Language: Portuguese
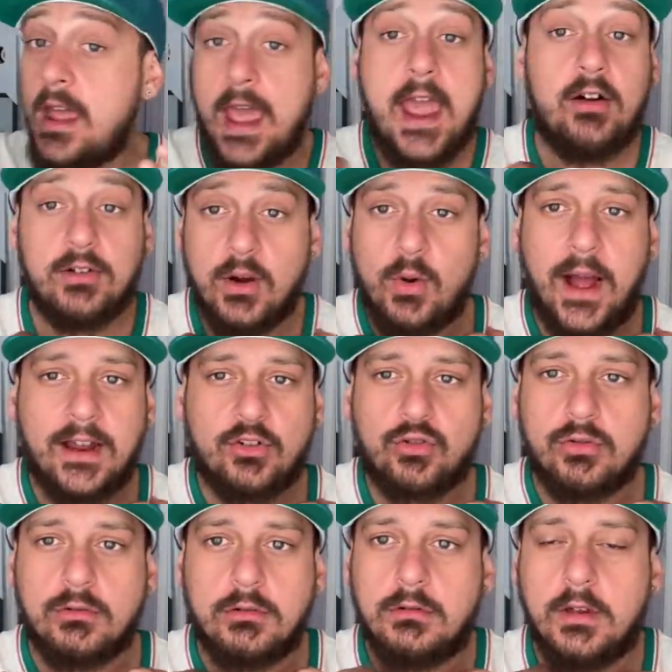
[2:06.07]
Eu não
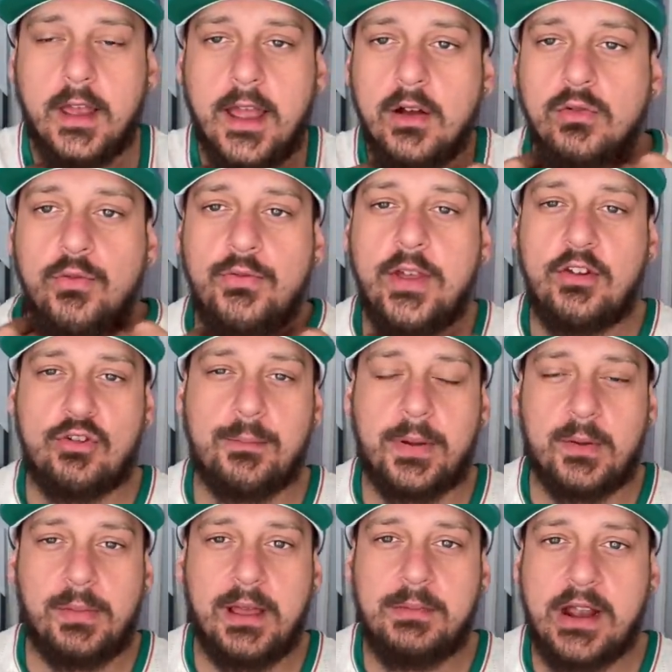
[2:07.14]
acho eu não vejo
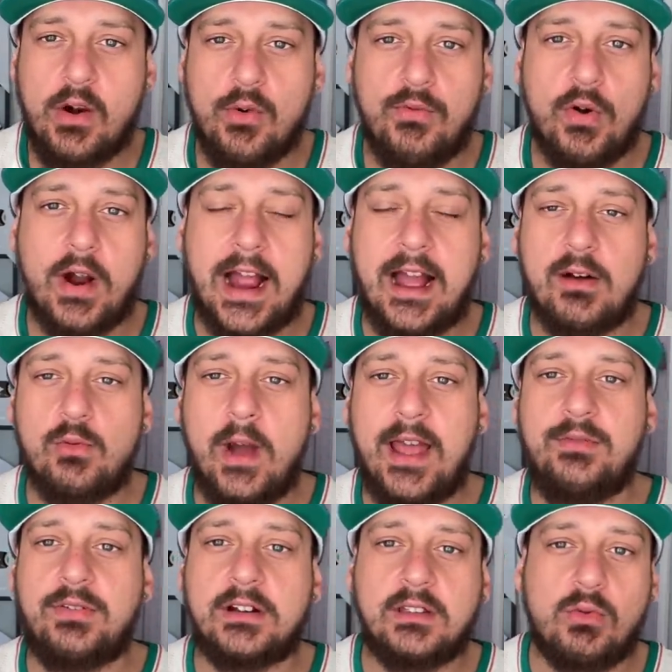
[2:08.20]
problema em convocar o
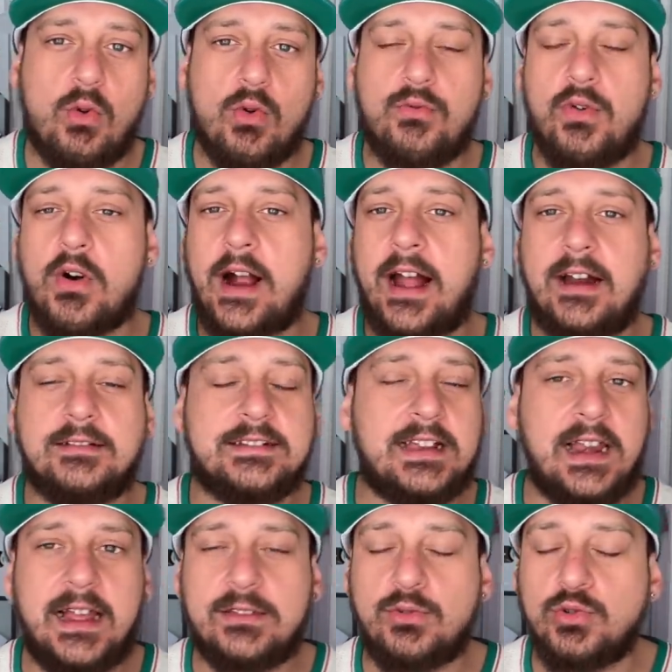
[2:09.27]
Everton, convocar, sei
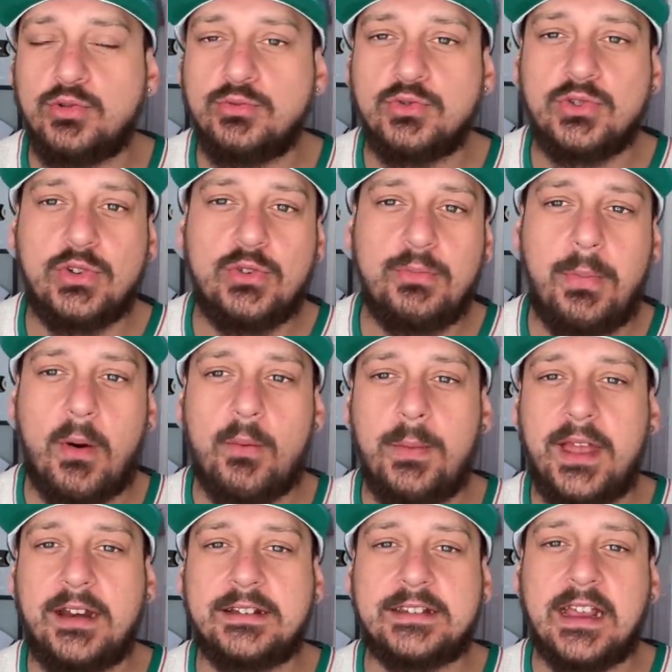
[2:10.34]
lá, todo mundo do
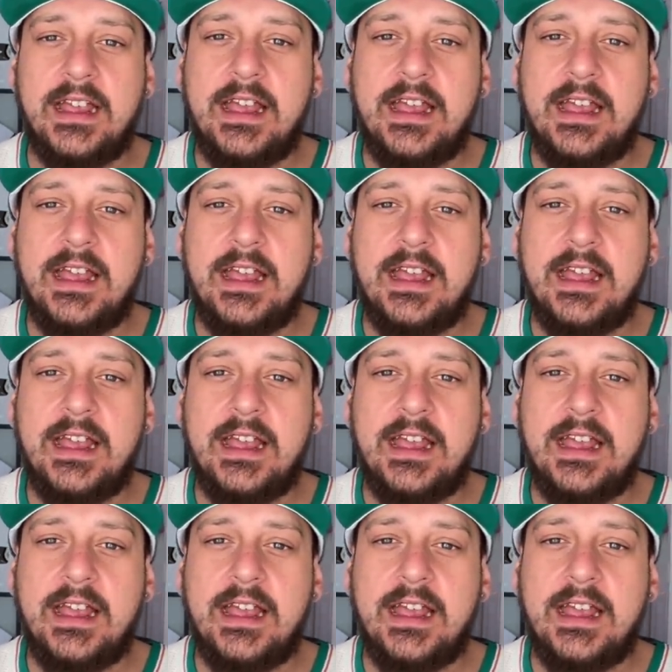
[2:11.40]
Palmeiras.